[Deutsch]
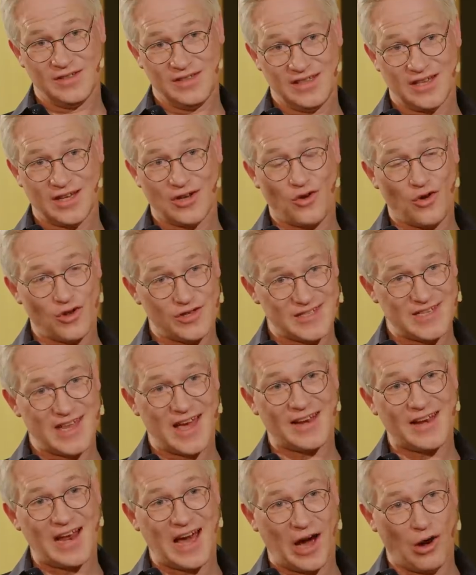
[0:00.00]
ihre
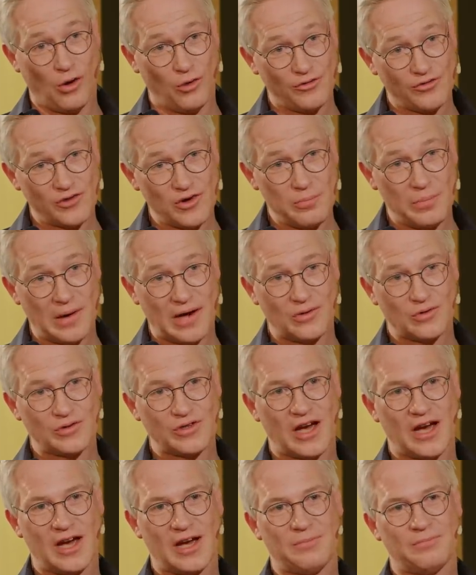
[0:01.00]
Konzerne aufgebaut
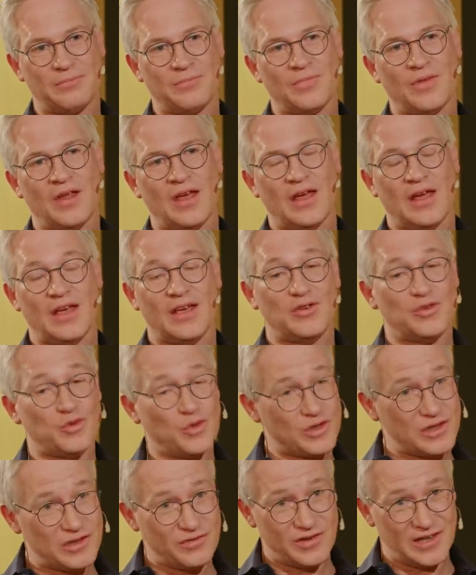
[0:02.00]
haben,
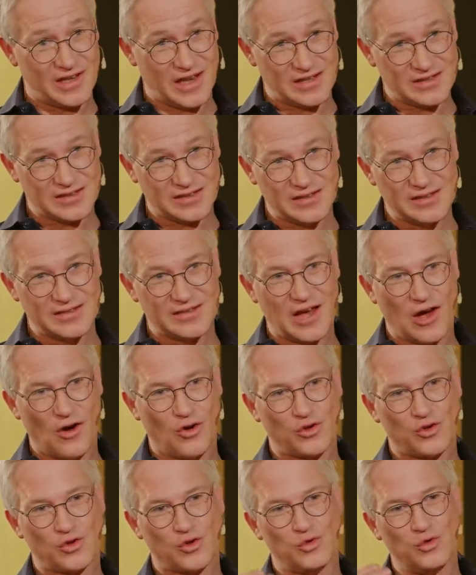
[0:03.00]
durch die Finanzkrise
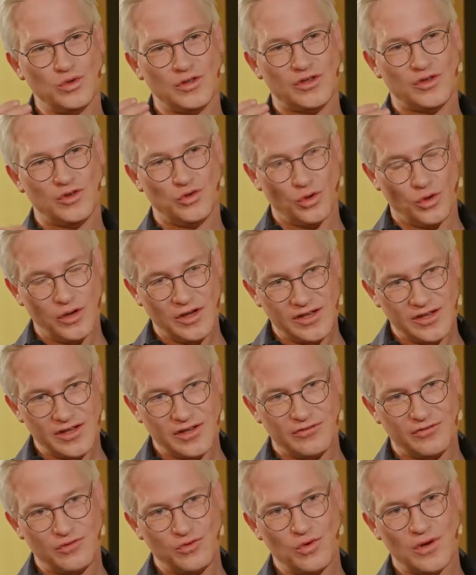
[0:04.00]
auch gut
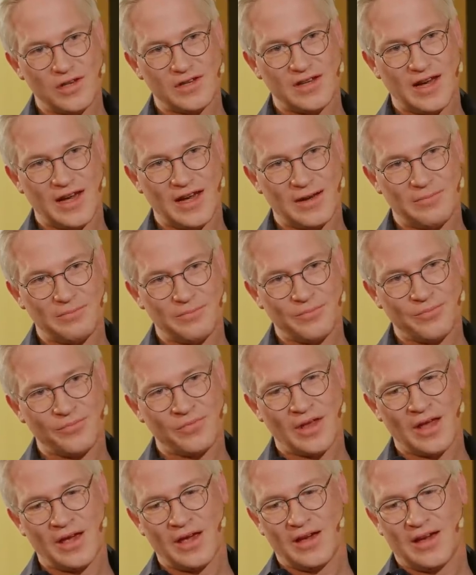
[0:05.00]
durchgeführt haben
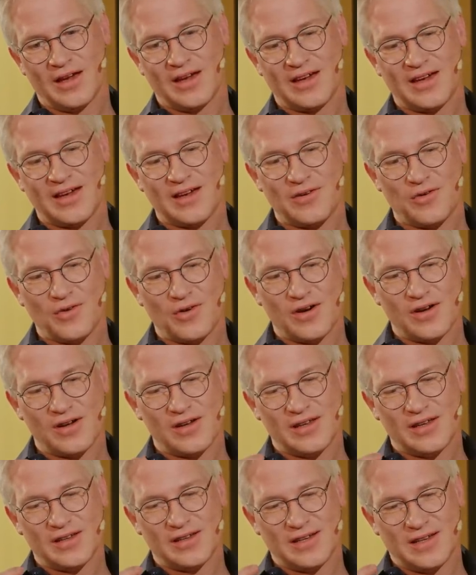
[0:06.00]
äh,
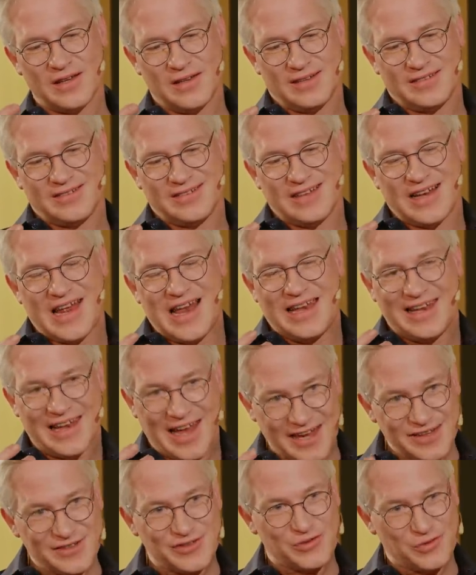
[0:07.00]

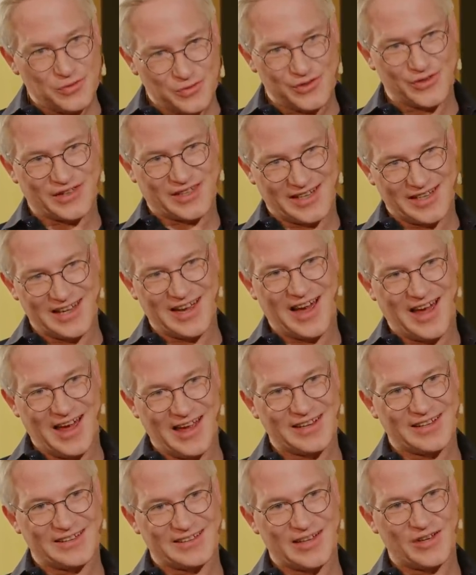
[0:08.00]
Leistungsträger
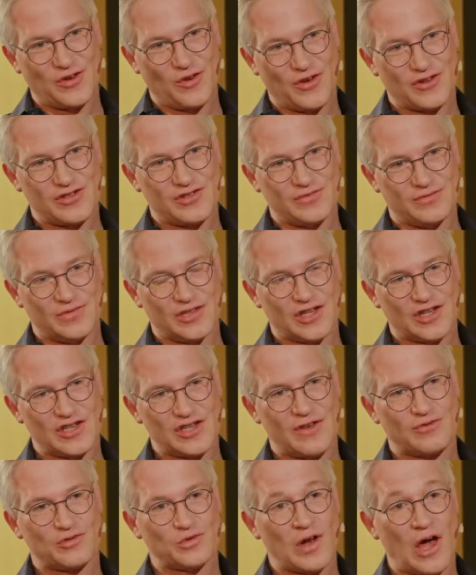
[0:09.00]
eigentlich der deutschen
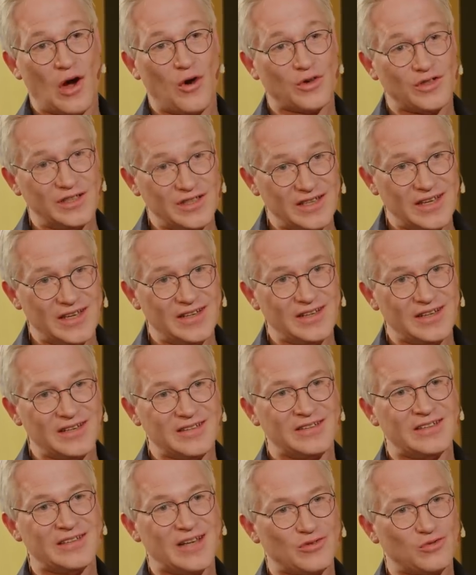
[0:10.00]
Wirtschaft und auch diejenigen,
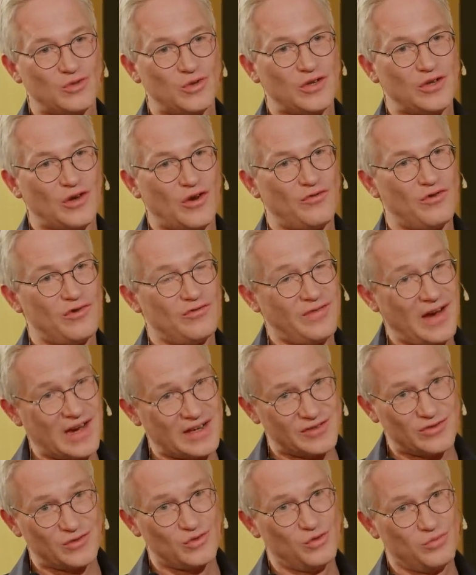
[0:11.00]
die natürlich auch für
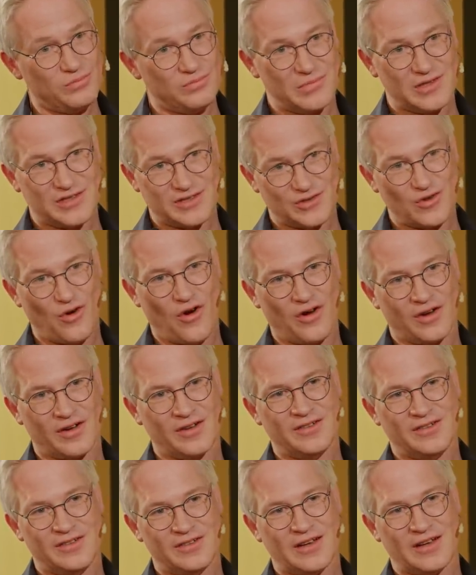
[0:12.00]
Wachstum mitsorgen
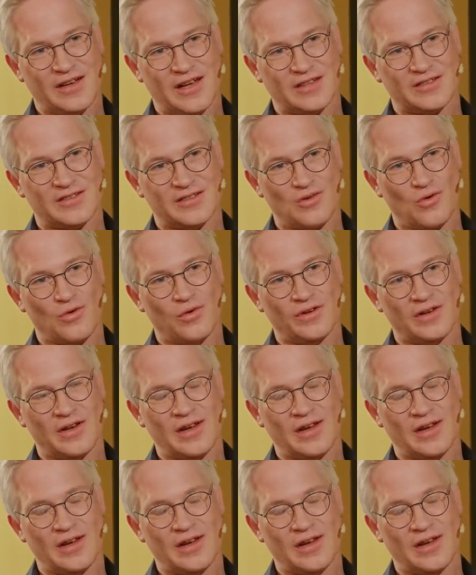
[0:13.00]
in dieser Nation.